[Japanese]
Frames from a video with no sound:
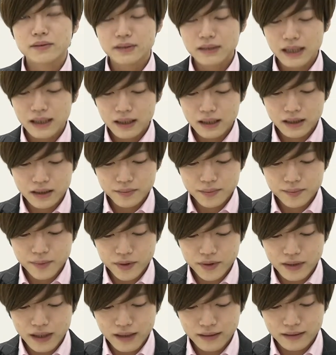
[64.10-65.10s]
タイリング部
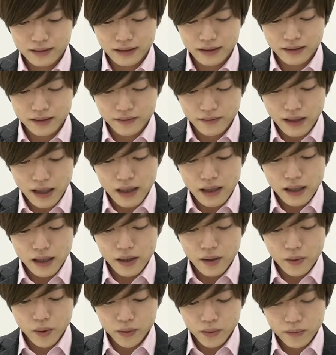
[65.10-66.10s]
門のランキングは
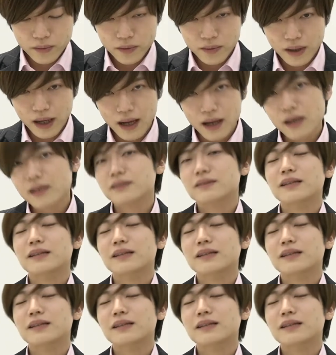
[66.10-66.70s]
ほとんどが